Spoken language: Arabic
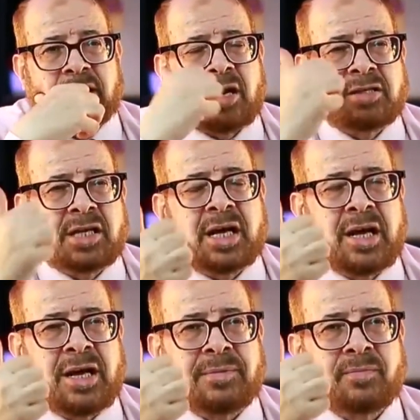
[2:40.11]
يا ترى دي
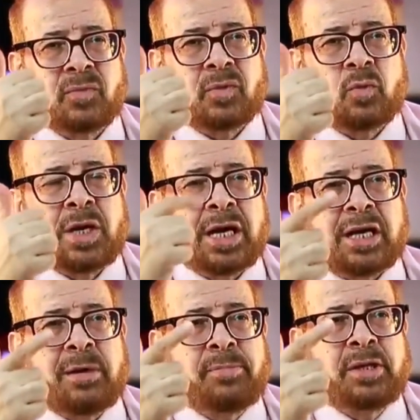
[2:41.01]
كلى
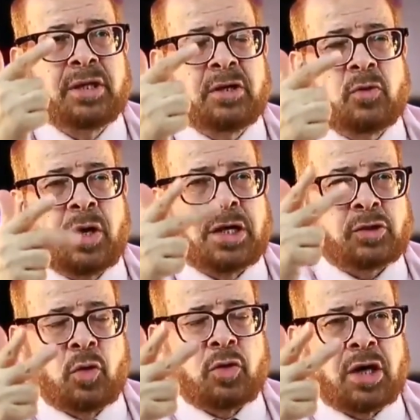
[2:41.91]
ولا كب
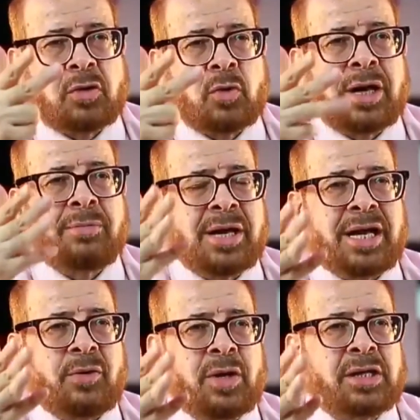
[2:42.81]
ولا سكر ولا
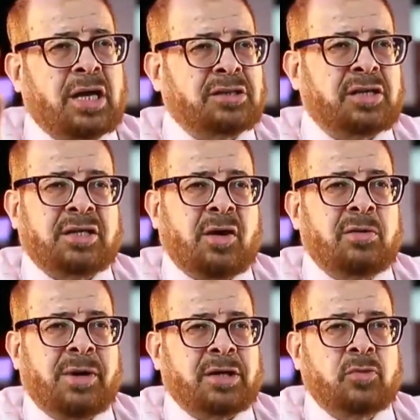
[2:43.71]
املاح ولا ده اثر
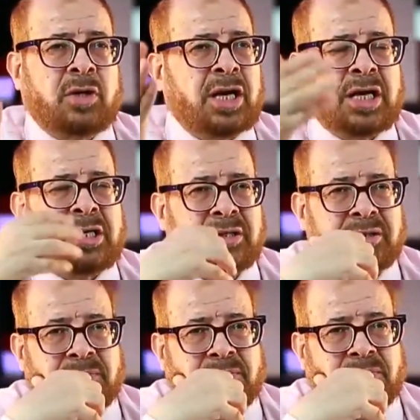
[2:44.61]
ده ولا باخده ولا ايه